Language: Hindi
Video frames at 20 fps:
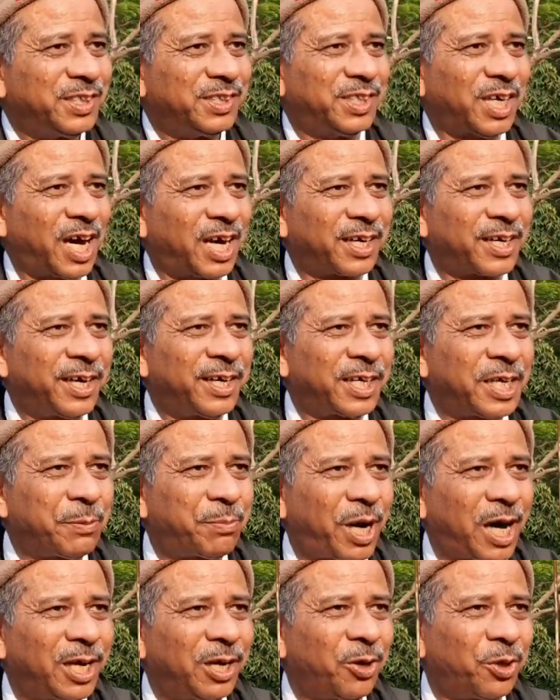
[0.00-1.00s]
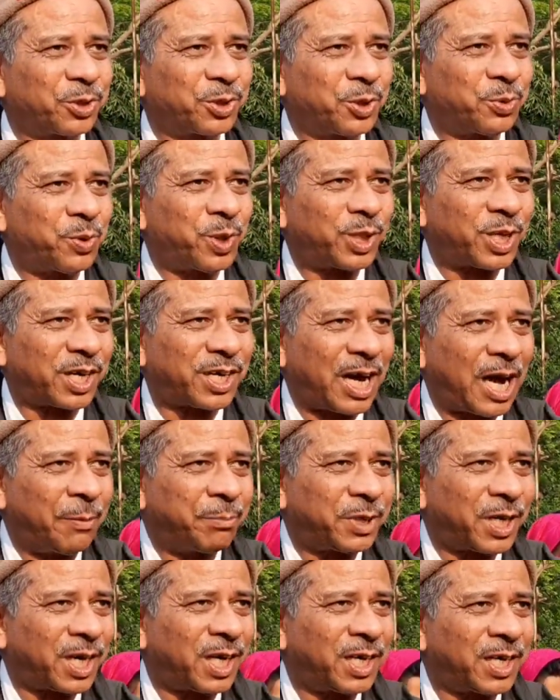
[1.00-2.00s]
झारखंड के भाई लोग जो वहाँ तो
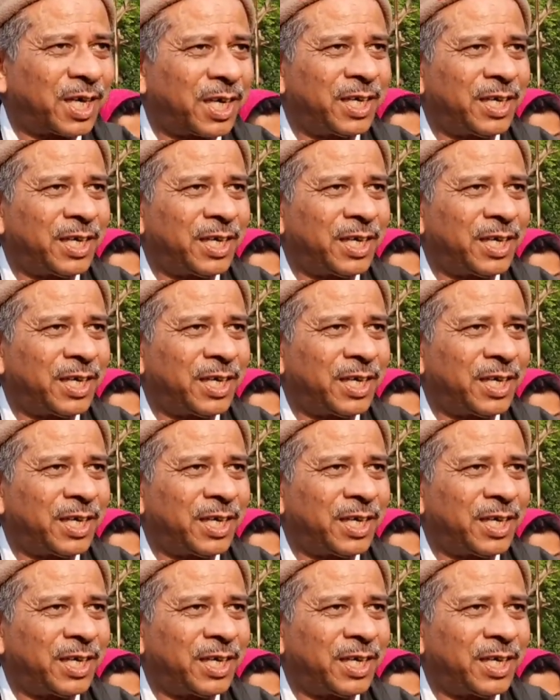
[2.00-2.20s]
काम करने के